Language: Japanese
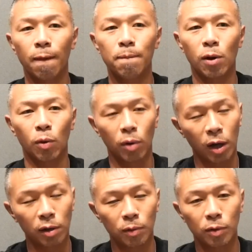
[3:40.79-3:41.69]
まあ、今
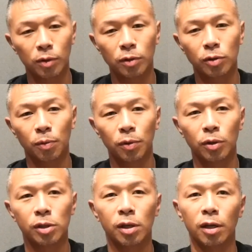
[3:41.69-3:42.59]
回でも
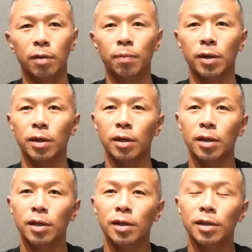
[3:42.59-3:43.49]
ブドンしっかりやっぱり
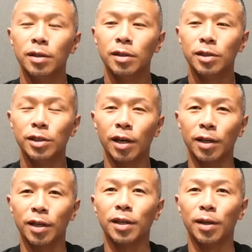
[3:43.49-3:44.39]
仕上
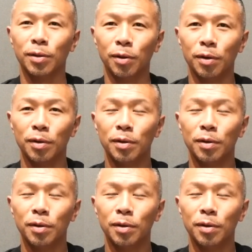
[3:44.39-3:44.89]
げてきたなと、